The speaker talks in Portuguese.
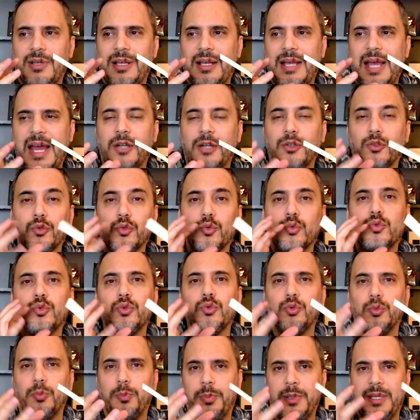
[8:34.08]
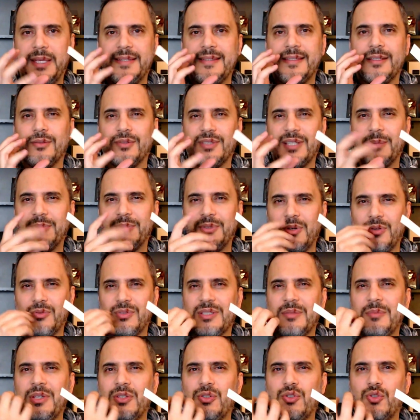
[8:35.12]
carnudo do pêssego, sabe? Tem uma
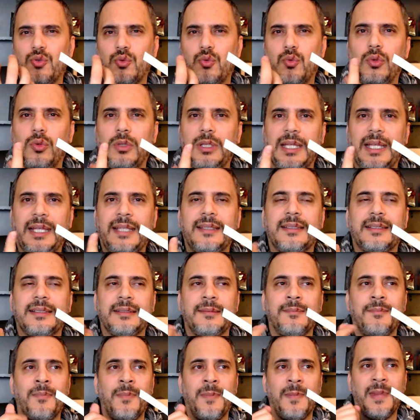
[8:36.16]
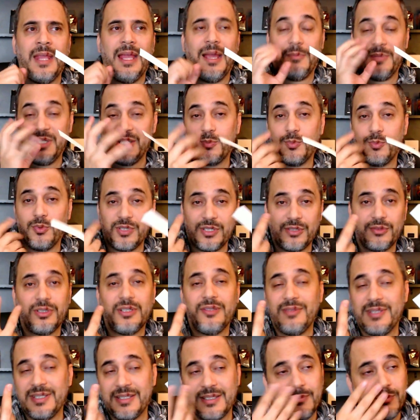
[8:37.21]
coisa meio suculenta. A minha esposa,
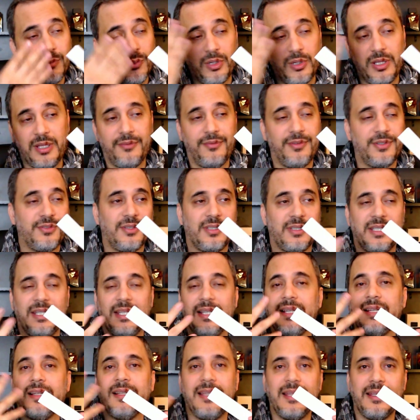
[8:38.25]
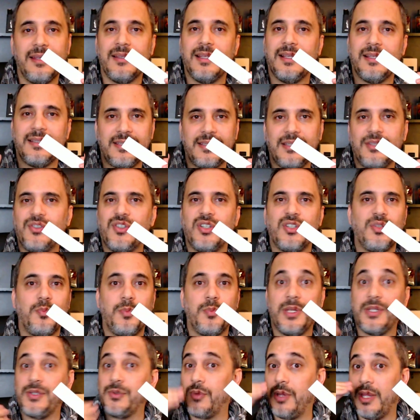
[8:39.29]
toda vez que borrifa isso aqui, ela, ela sente cheiro de
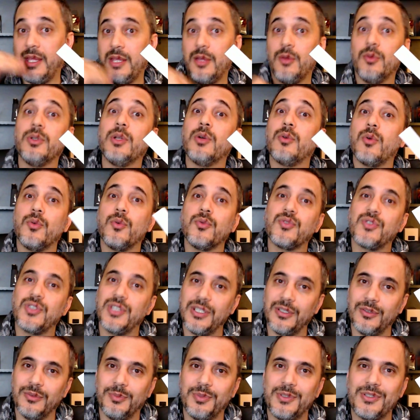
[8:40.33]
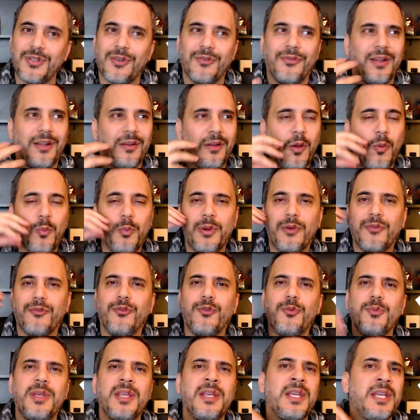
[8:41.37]
pêssego. Eu não consigo. Por isso que eu falo, é um
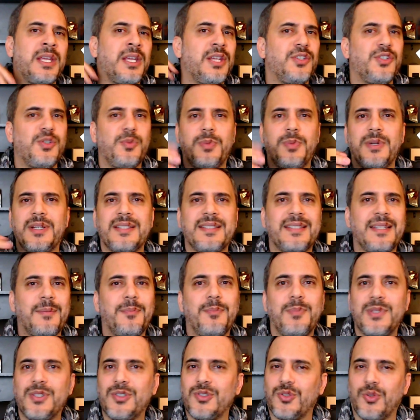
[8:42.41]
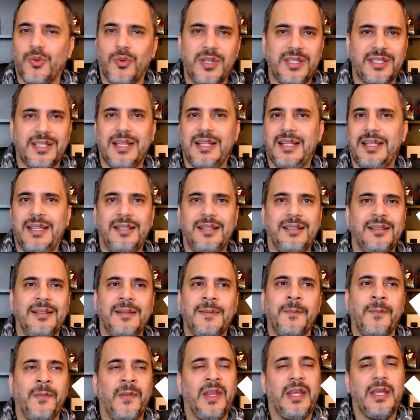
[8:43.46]
perfume de percepções, galera
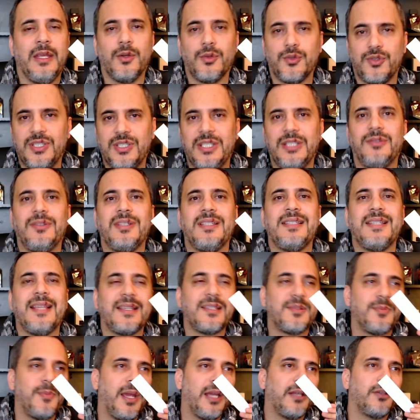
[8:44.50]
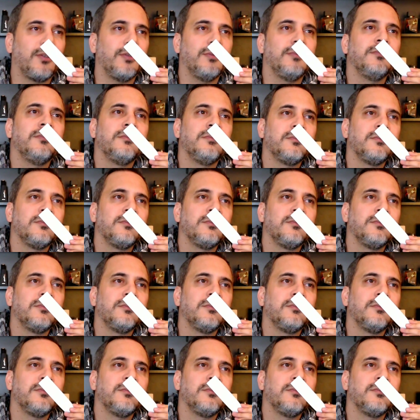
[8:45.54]
eu sinto esse aspecto